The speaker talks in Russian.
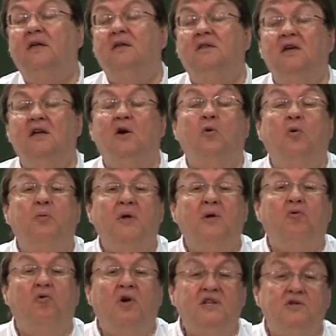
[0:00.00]
событие называется
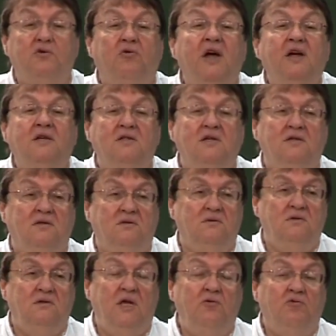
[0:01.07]
смерть.
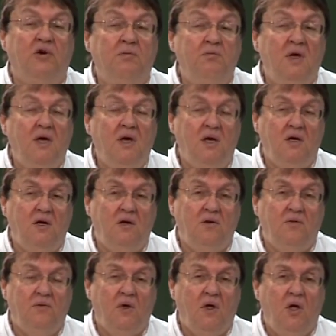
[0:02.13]
А
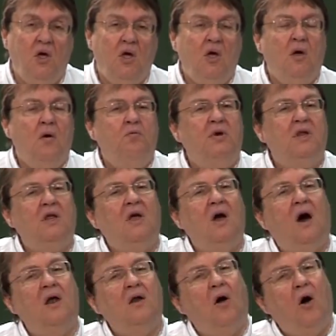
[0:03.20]
потом это
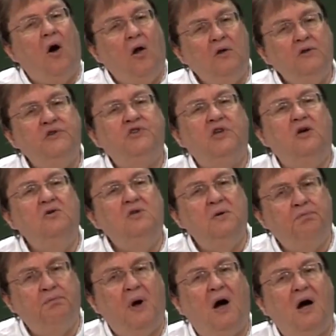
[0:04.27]
обол, эту оболочку
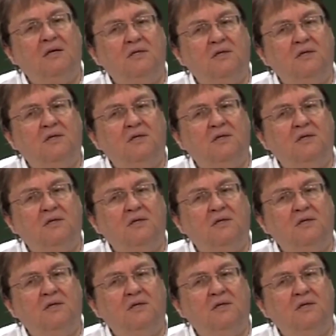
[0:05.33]
Господь